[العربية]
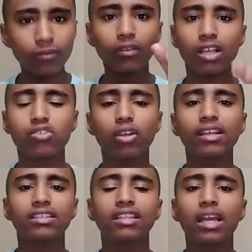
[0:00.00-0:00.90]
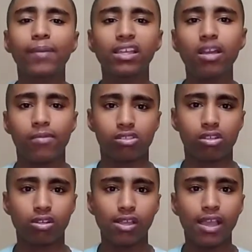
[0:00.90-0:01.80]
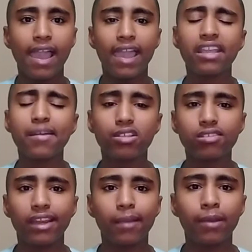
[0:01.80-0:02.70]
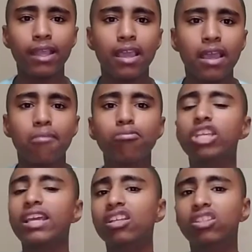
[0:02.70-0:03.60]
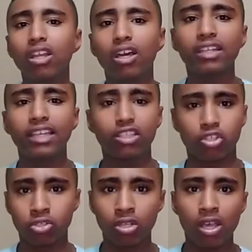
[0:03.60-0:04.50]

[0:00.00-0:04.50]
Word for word: عايز اقول لك ان لاعب هيجي مصر هيجي مصر هيعمل ايه مش هيجي يطلعه الجيش